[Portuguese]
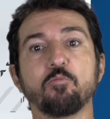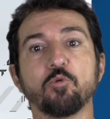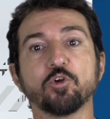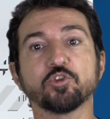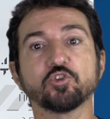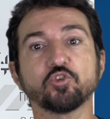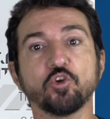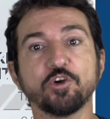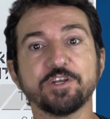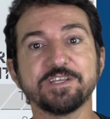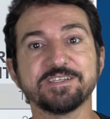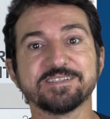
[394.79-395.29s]

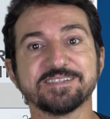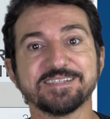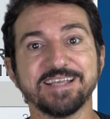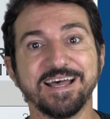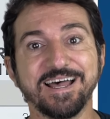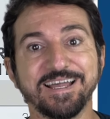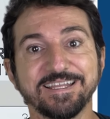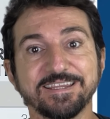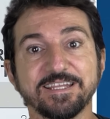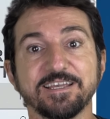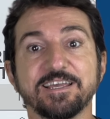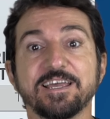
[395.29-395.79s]

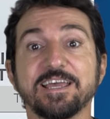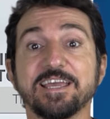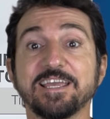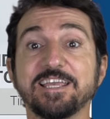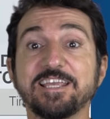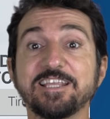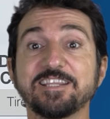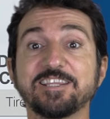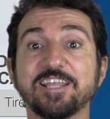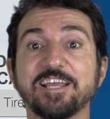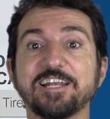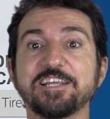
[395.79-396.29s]
motorizada,
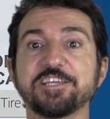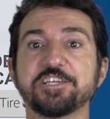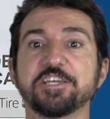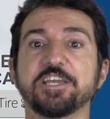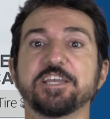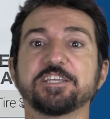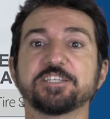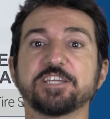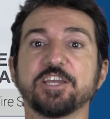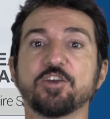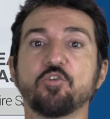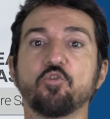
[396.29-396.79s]

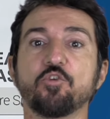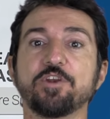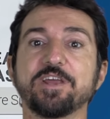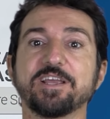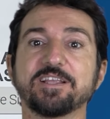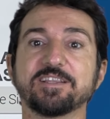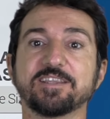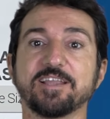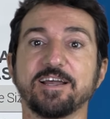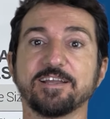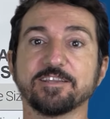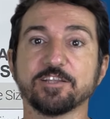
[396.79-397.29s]
inteligente e
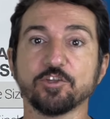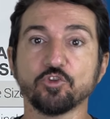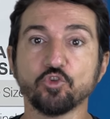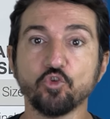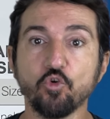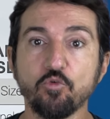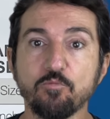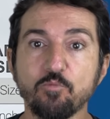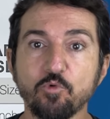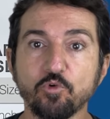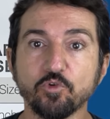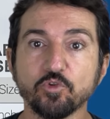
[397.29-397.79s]
conectada
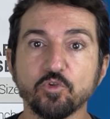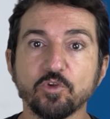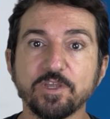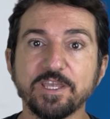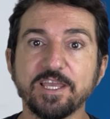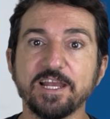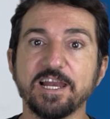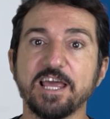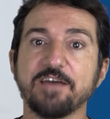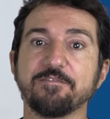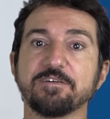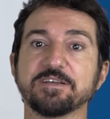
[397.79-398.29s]
do mundo
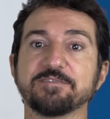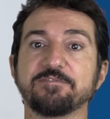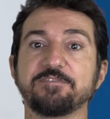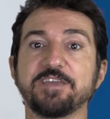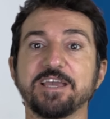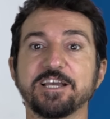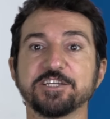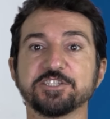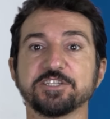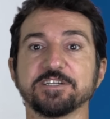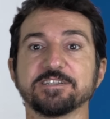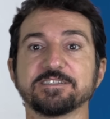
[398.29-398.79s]
que leva
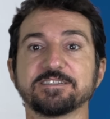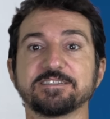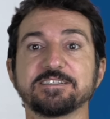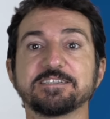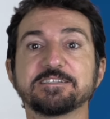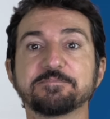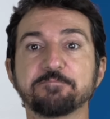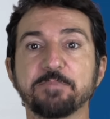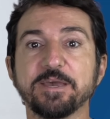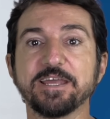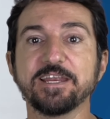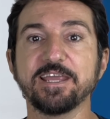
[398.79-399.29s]
viajantes
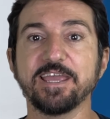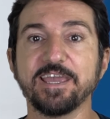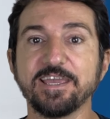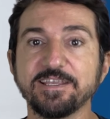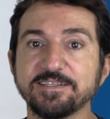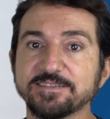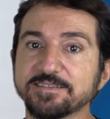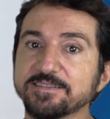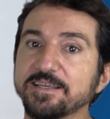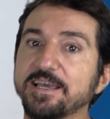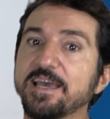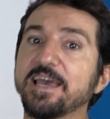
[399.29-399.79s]

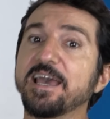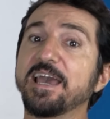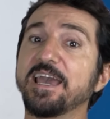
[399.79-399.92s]
experientes